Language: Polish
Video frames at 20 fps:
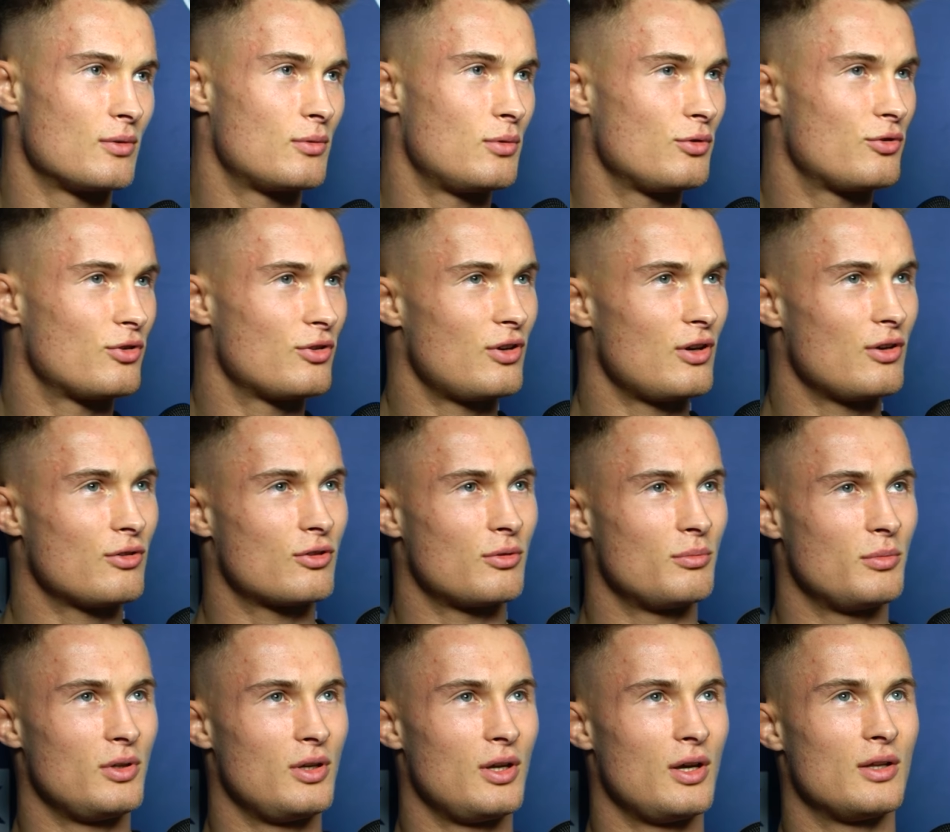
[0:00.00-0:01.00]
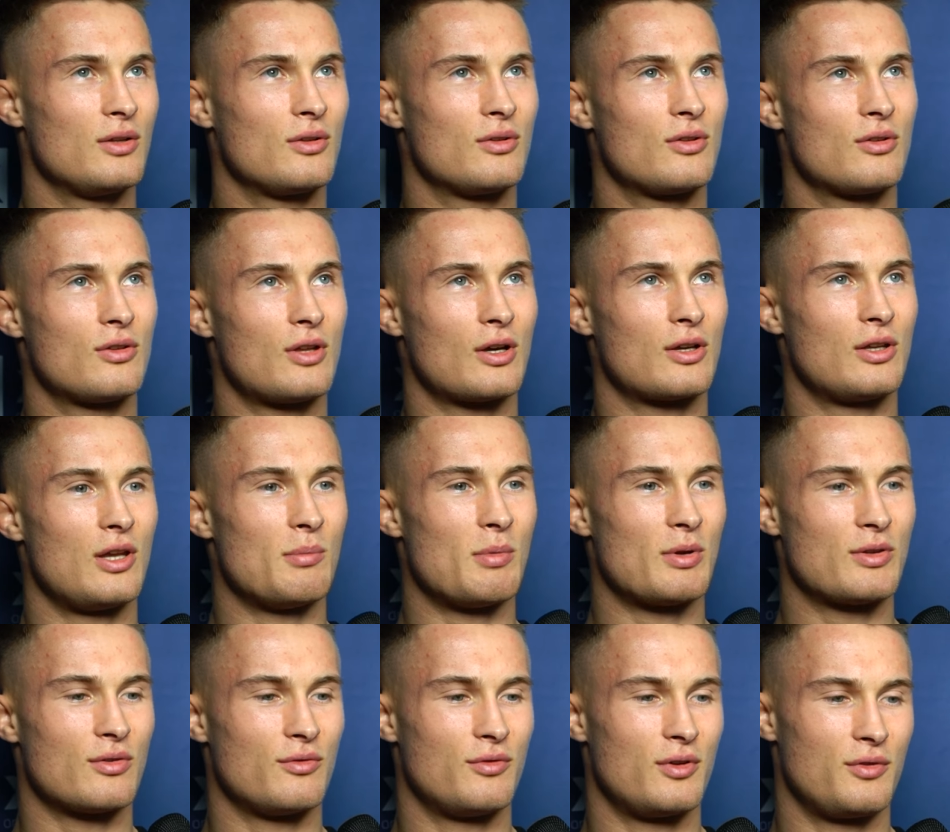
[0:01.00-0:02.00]
kurczę, ciężko, nie, no to tak nie
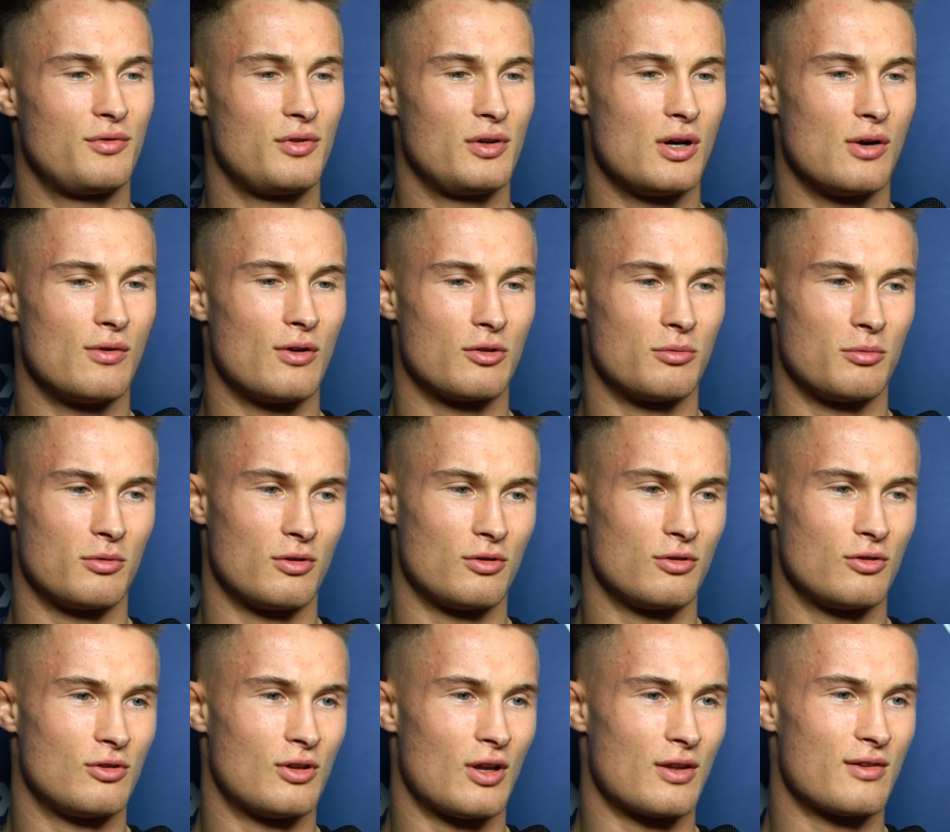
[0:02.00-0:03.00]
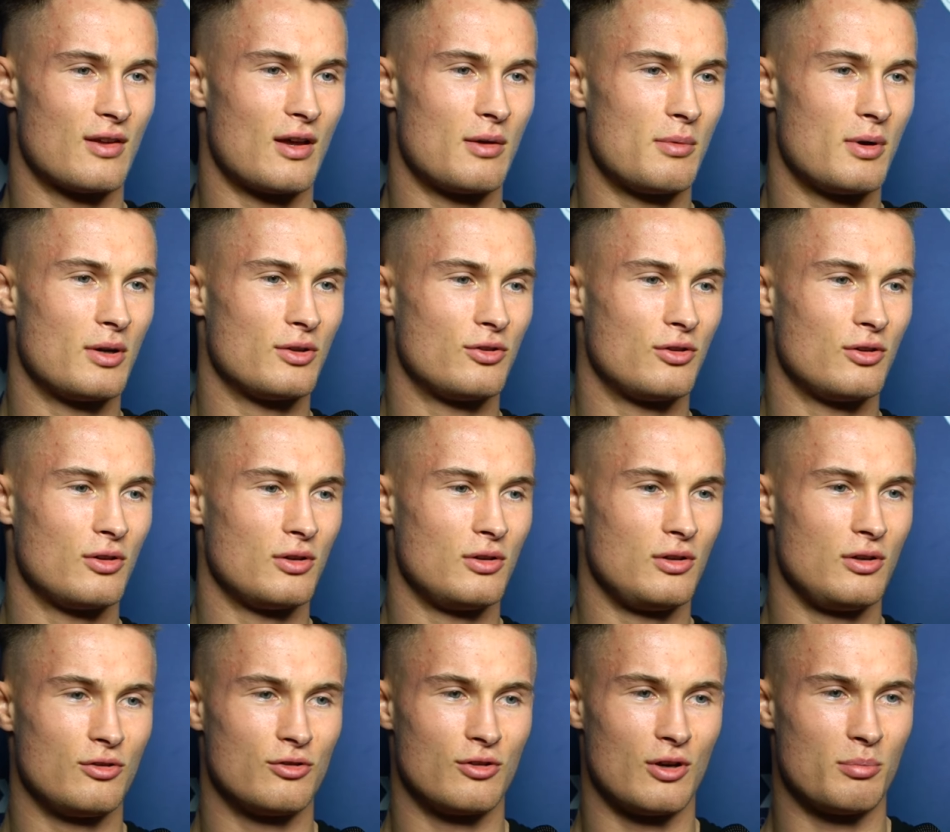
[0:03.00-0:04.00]
ma co weryfikować, myślę, że ta sama, czy
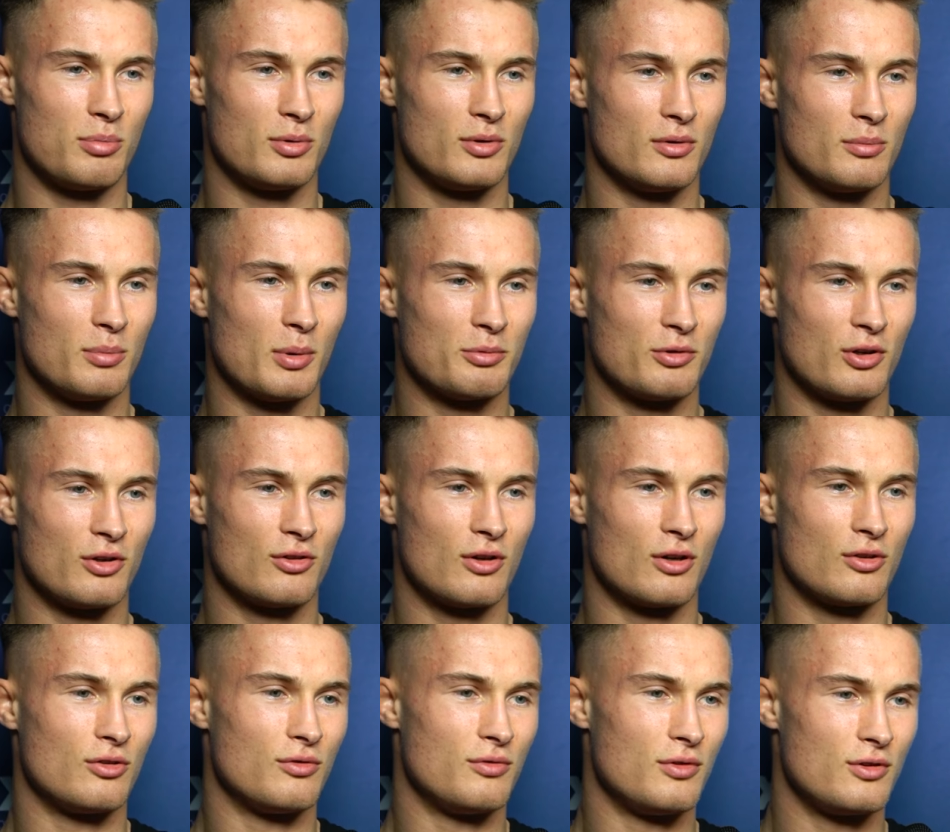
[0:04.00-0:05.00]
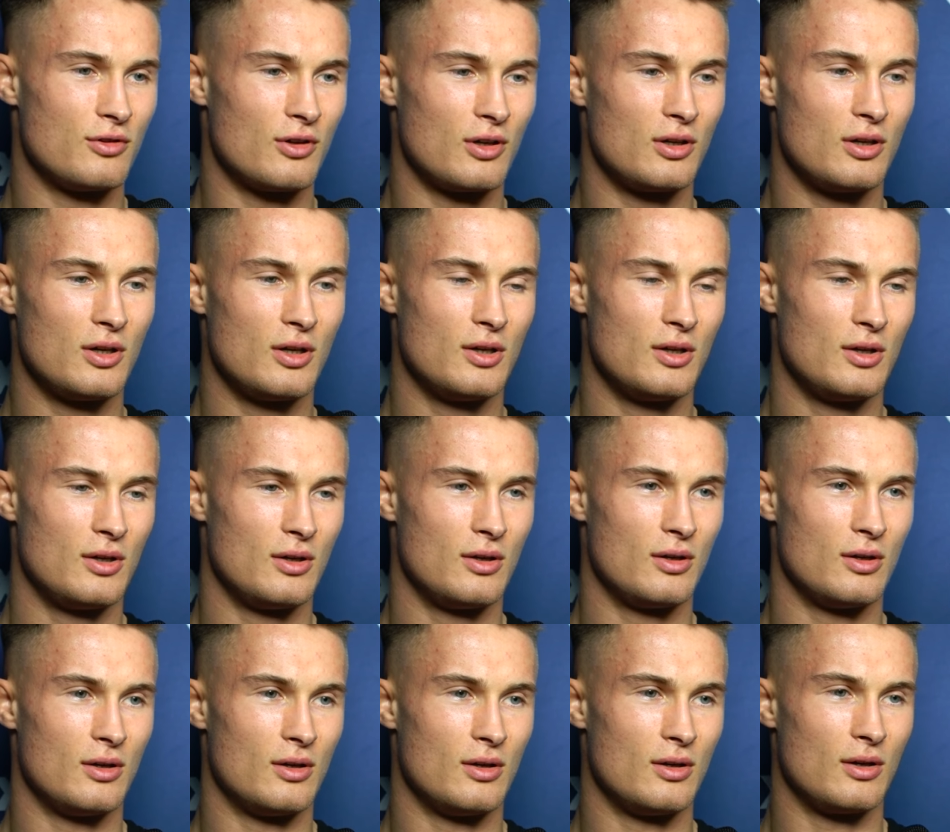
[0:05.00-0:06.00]
niżej poprzeczka, czy wyżej.
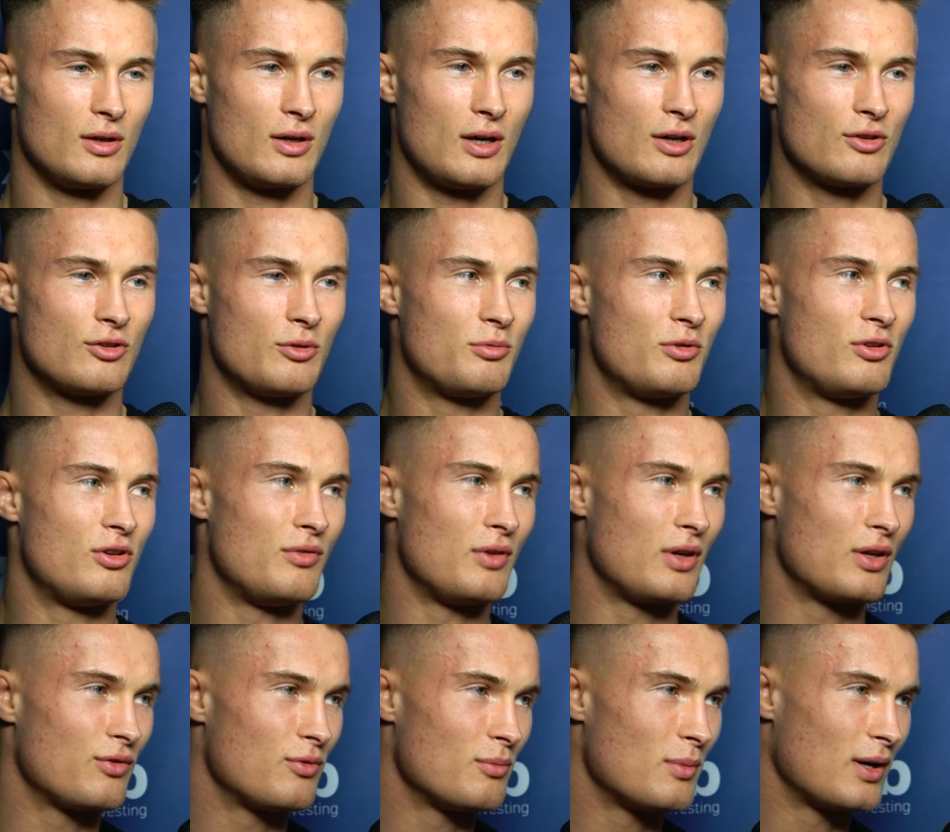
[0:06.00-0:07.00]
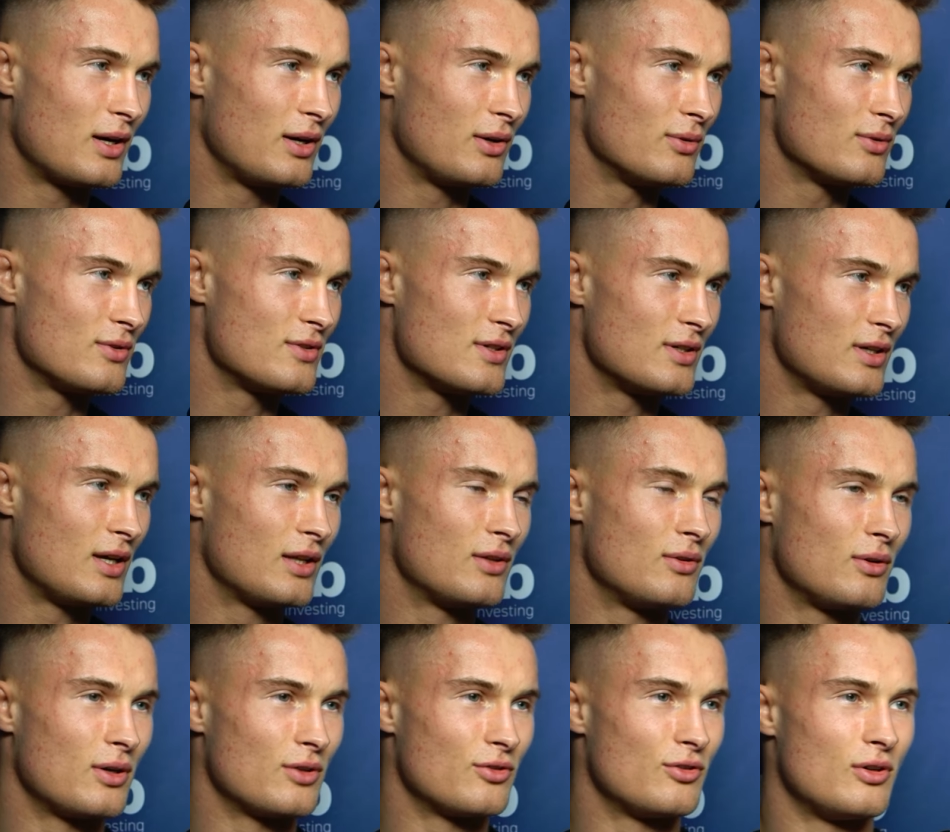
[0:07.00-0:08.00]
E, każdy przeciwnik jest wymagający. Ja
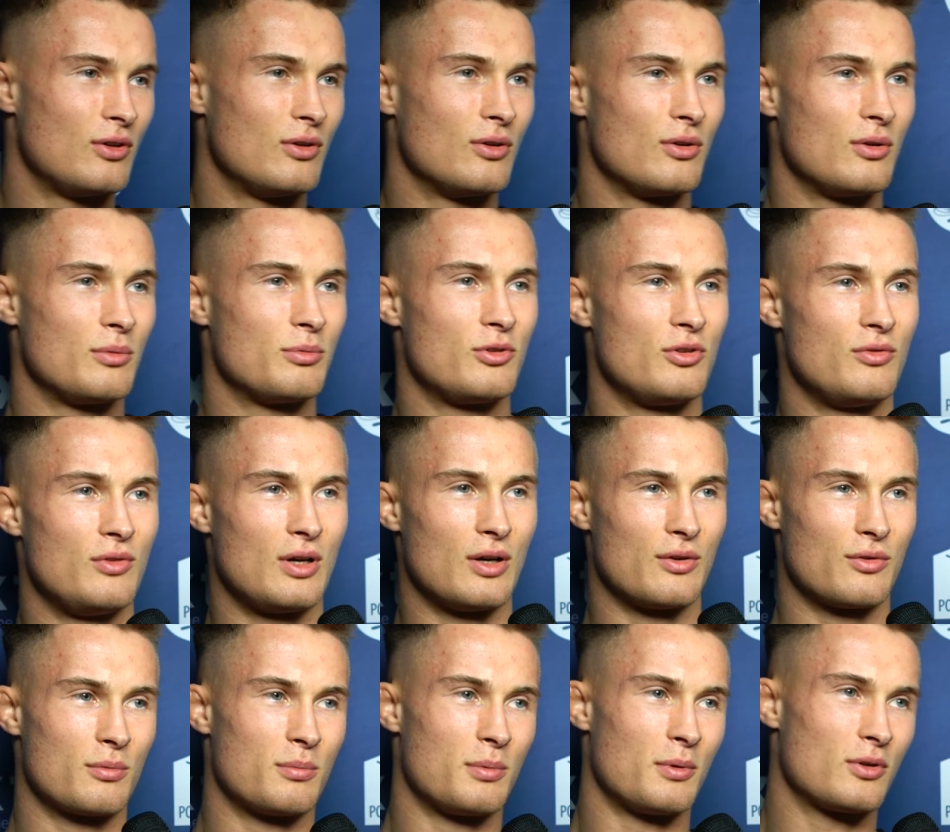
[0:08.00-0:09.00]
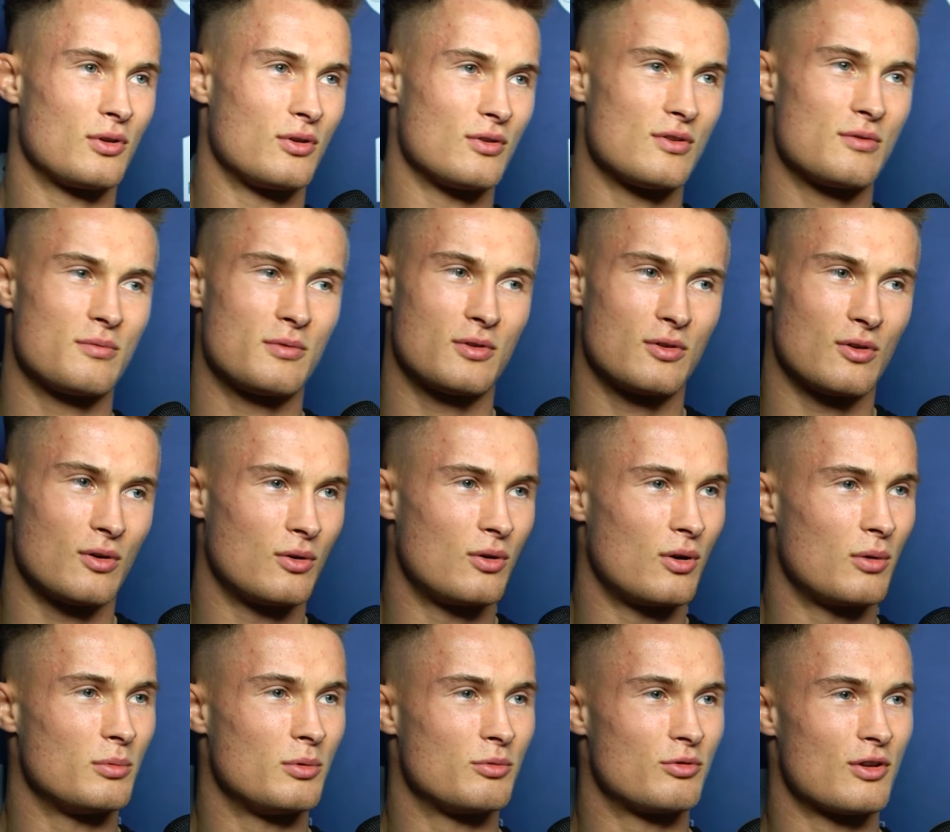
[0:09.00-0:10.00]
do każdego przeciwnika podchodzę z ogromnym